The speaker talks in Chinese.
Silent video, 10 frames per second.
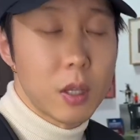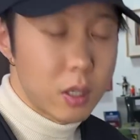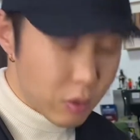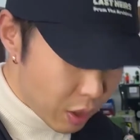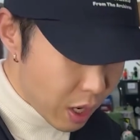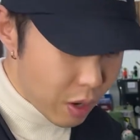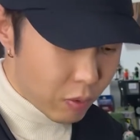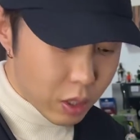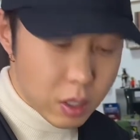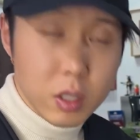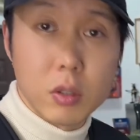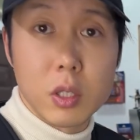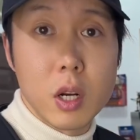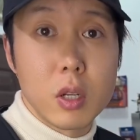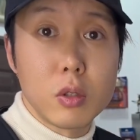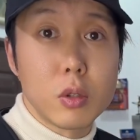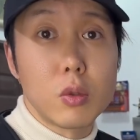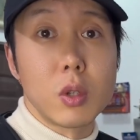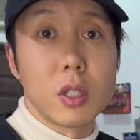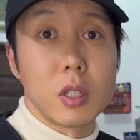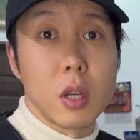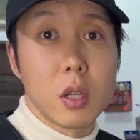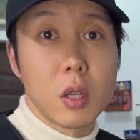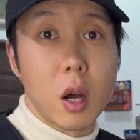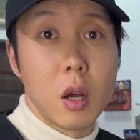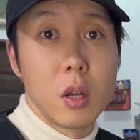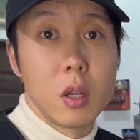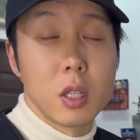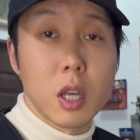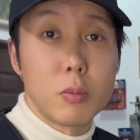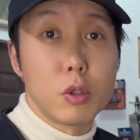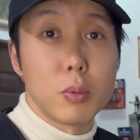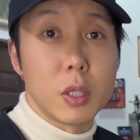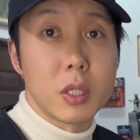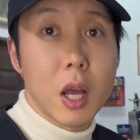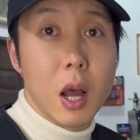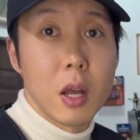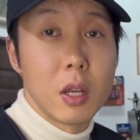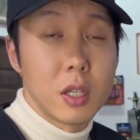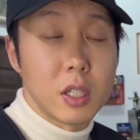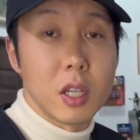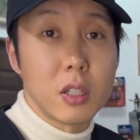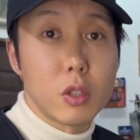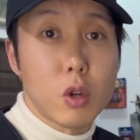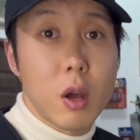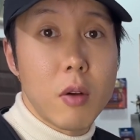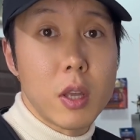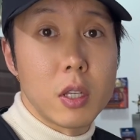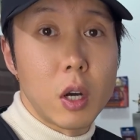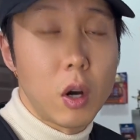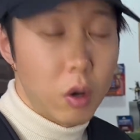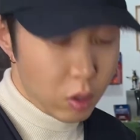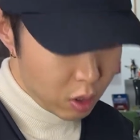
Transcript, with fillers: 你会看网上有些人去做鞋子啊。他们去评价鞋子穿完以后，